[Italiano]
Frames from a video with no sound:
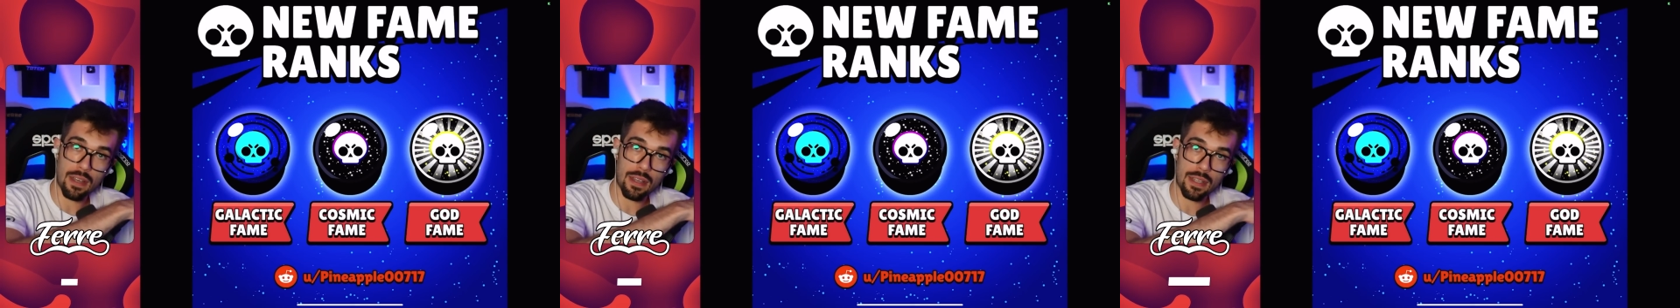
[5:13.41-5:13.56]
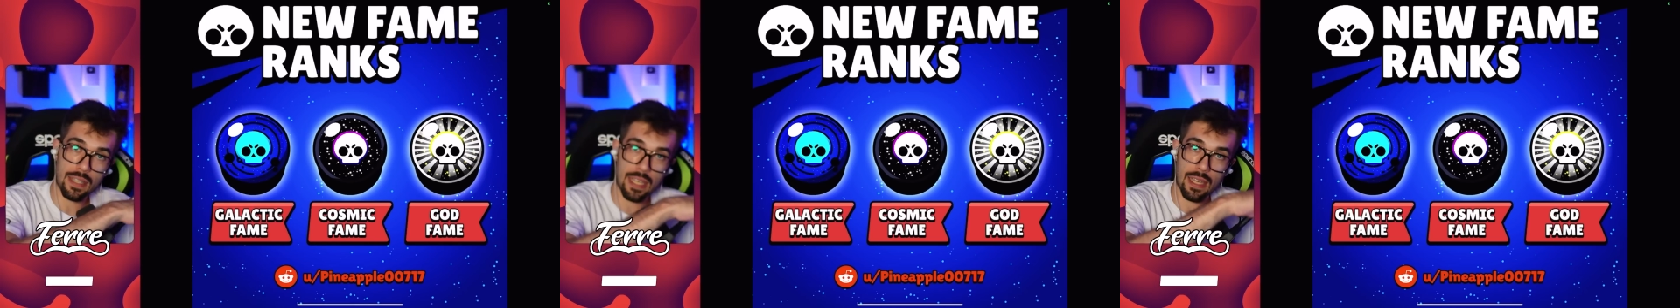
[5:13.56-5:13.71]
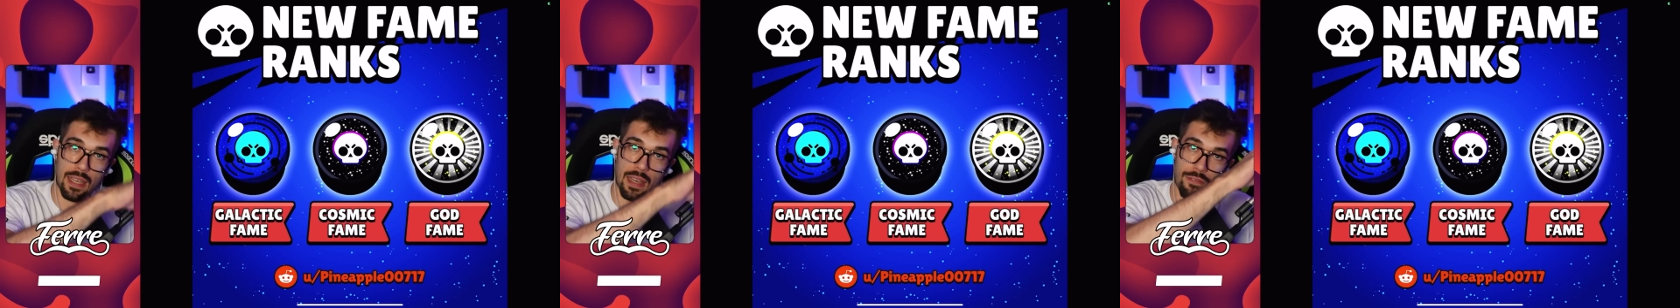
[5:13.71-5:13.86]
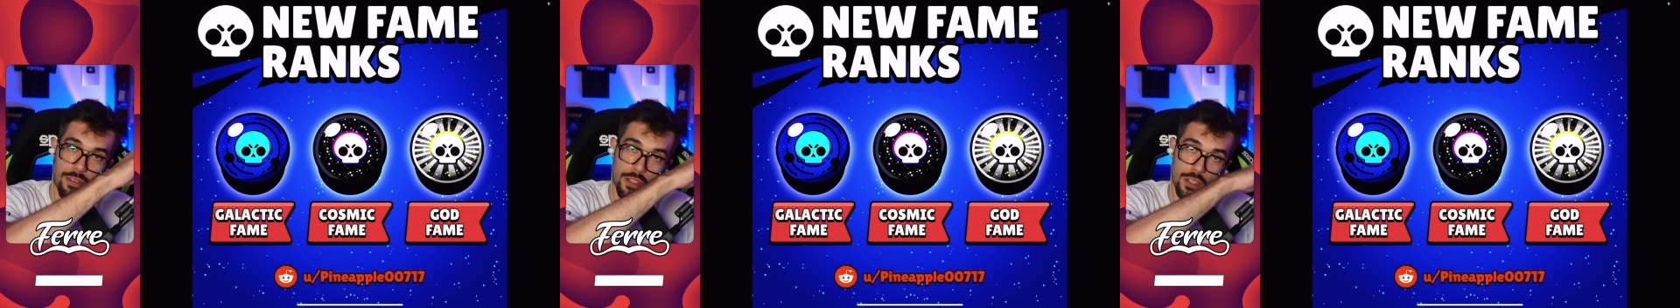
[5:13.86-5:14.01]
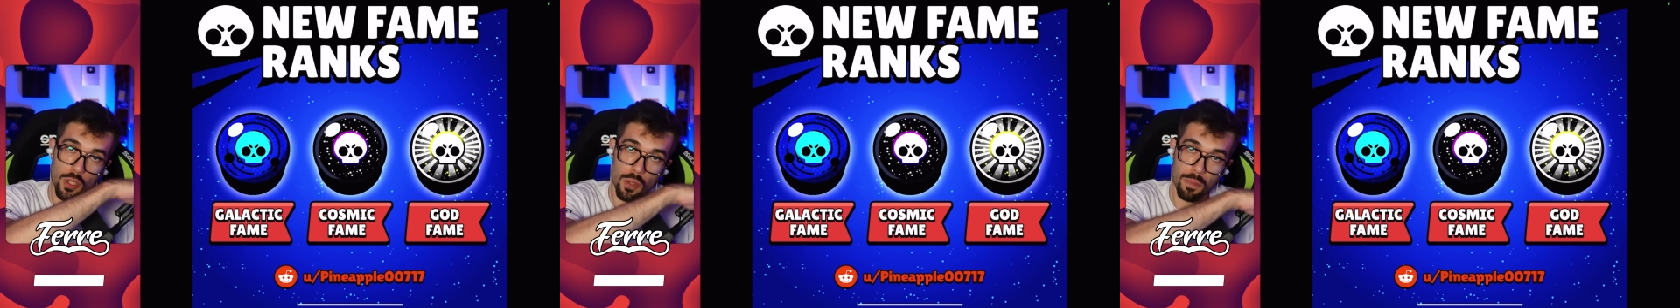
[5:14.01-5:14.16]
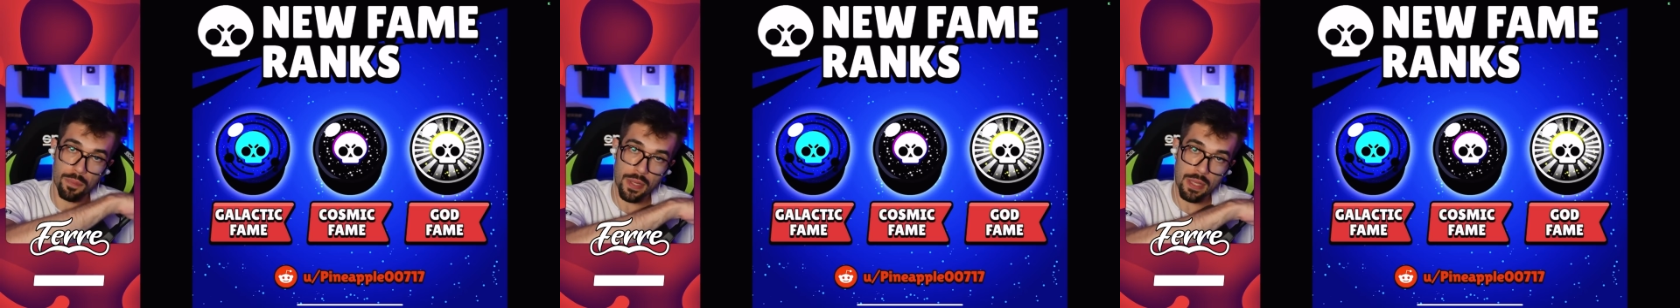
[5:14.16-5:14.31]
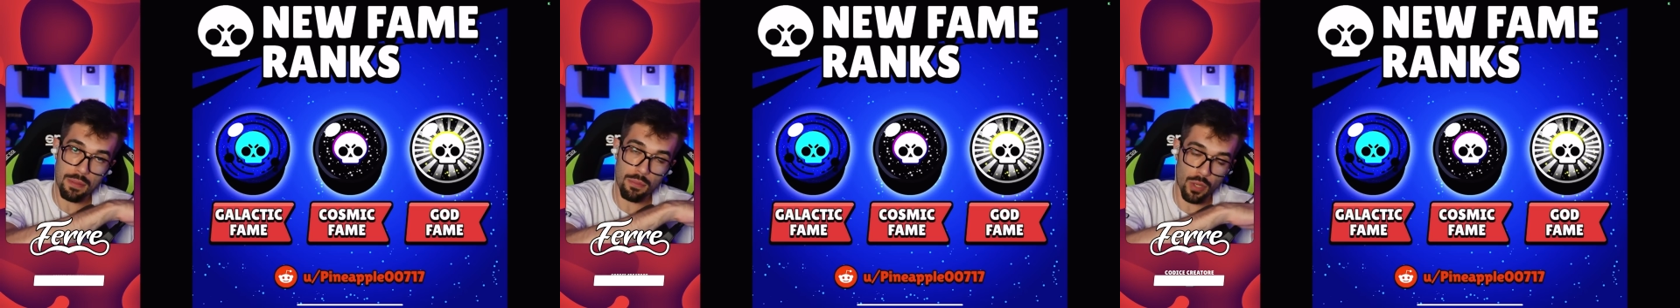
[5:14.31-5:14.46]
che, ha fatto il
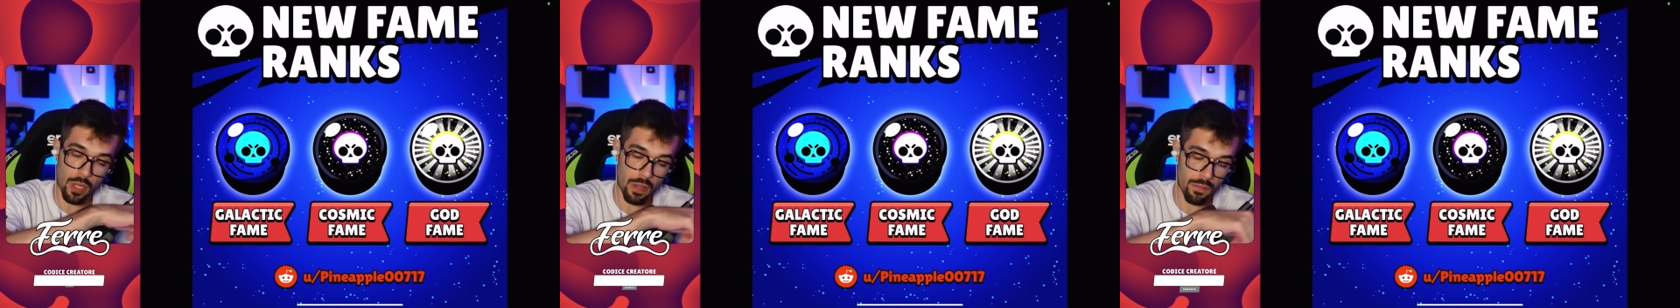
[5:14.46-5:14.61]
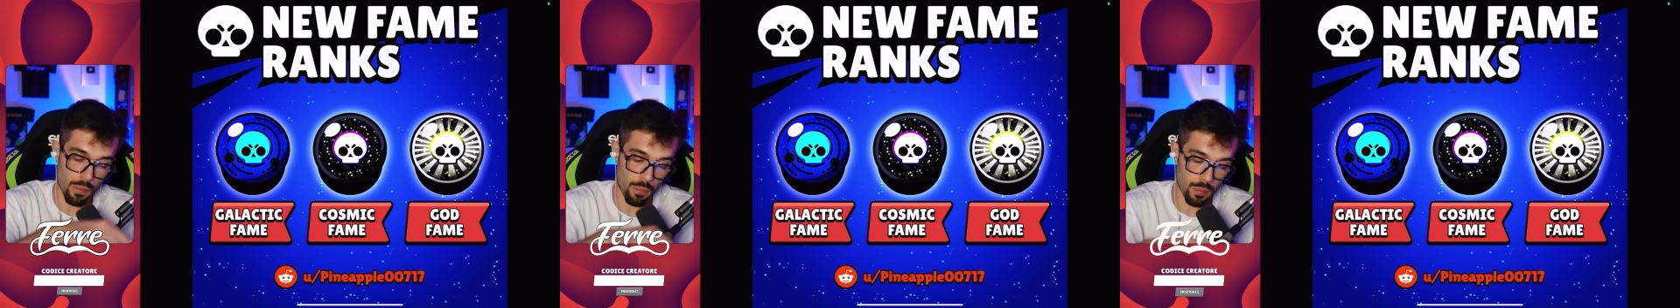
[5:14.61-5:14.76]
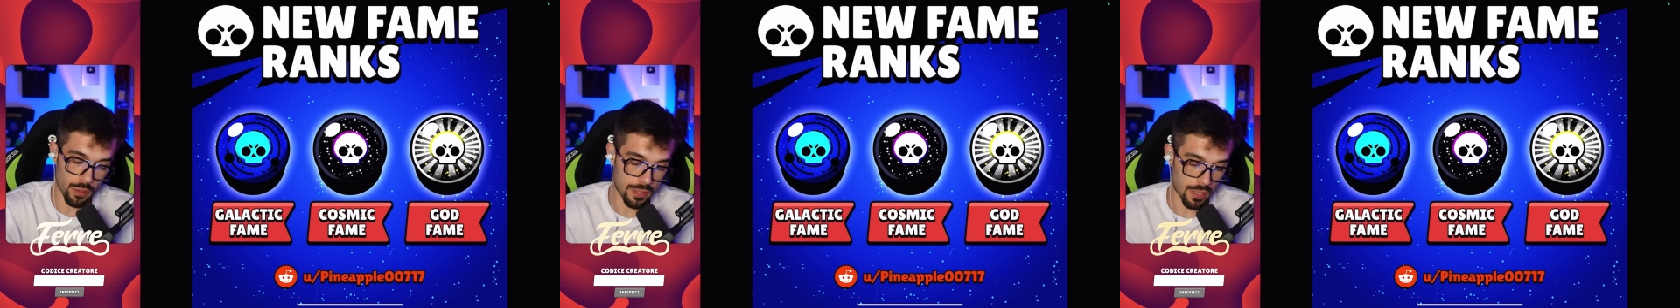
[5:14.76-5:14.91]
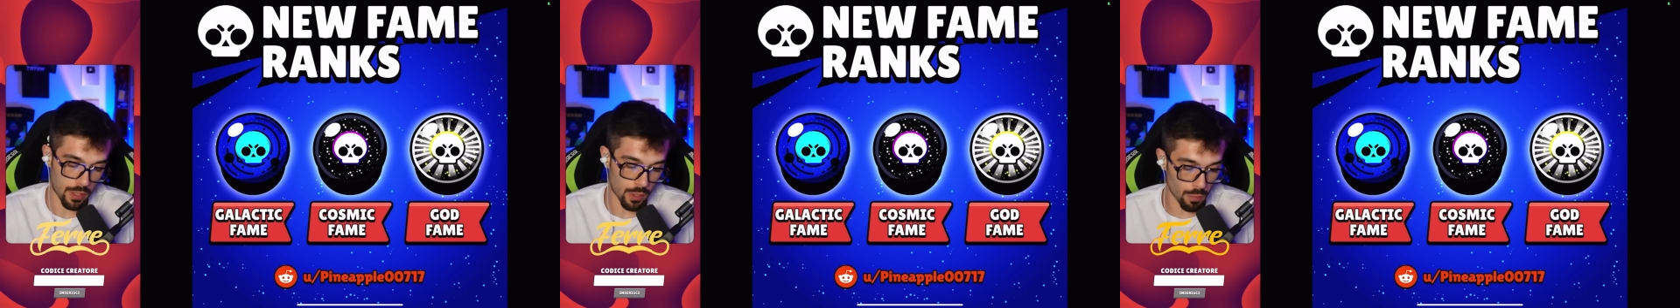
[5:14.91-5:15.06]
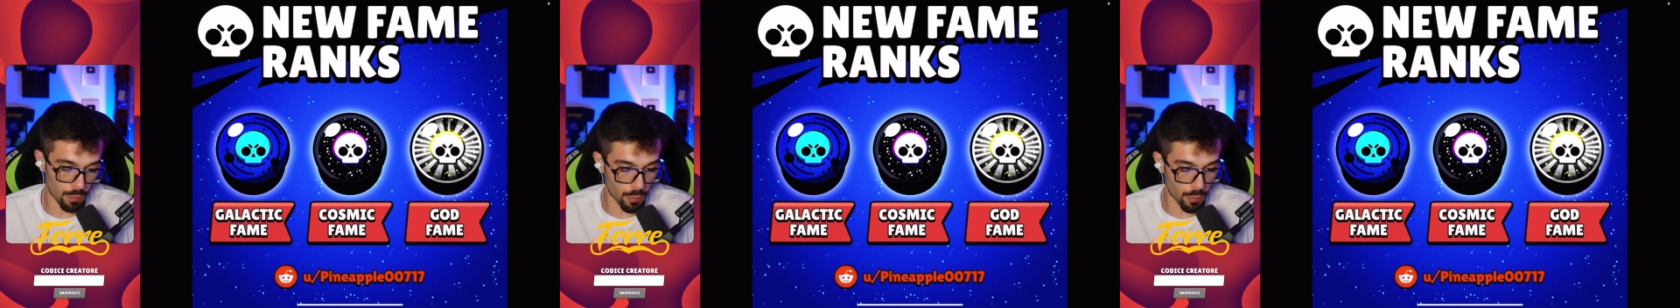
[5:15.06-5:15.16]
primo che vi ho mostrato